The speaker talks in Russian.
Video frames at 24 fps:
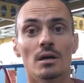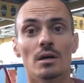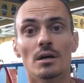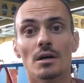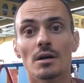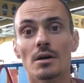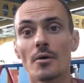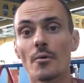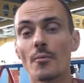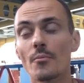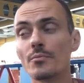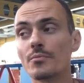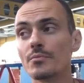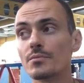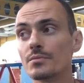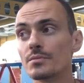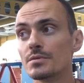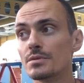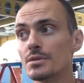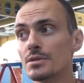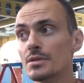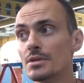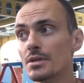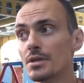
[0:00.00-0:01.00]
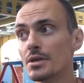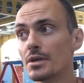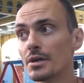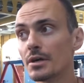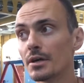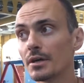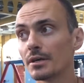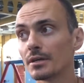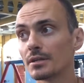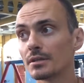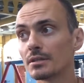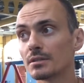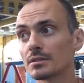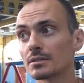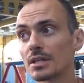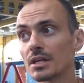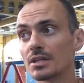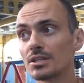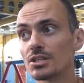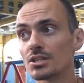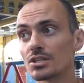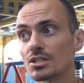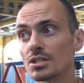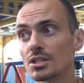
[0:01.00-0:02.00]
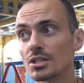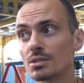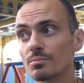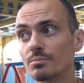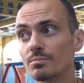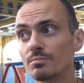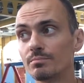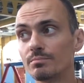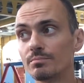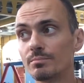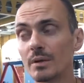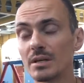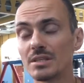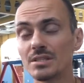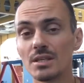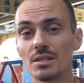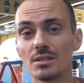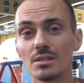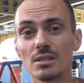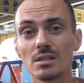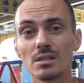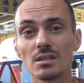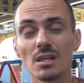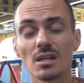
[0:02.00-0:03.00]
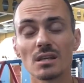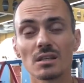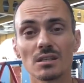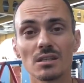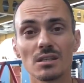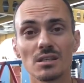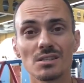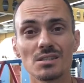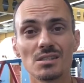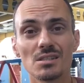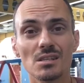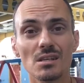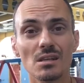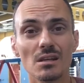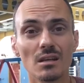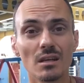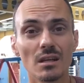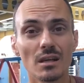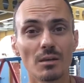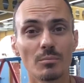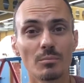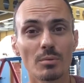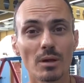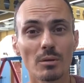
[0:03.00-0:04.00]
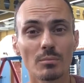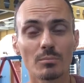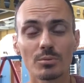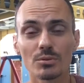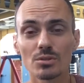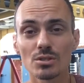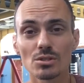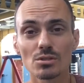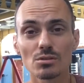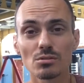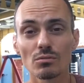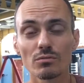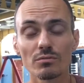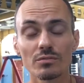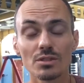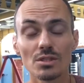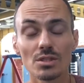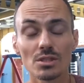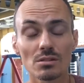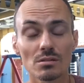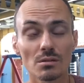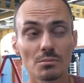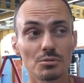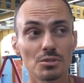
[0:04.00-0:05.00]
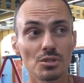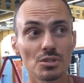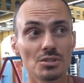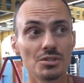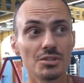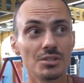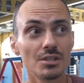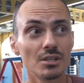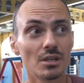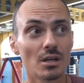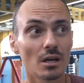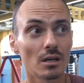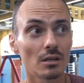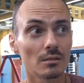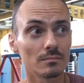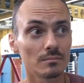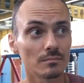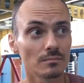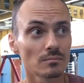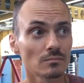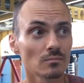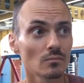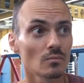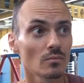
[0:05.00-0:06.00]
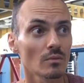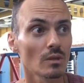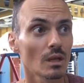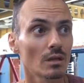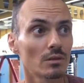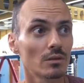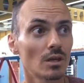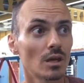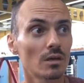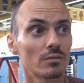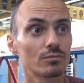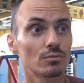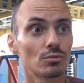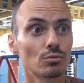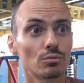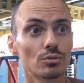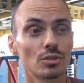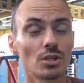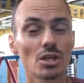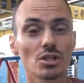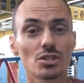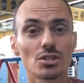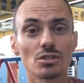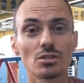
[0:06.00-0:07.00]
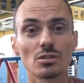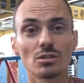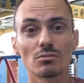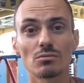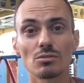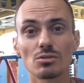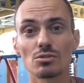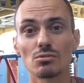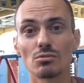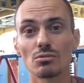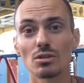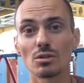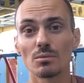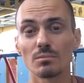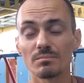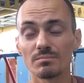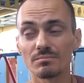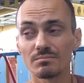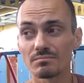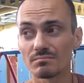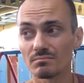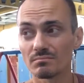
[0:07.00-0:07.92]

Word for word: А, и, конечно, падение энергии сильное, прям понесло вниз вообще дико. Да, вдруг неожиданно вот сегодня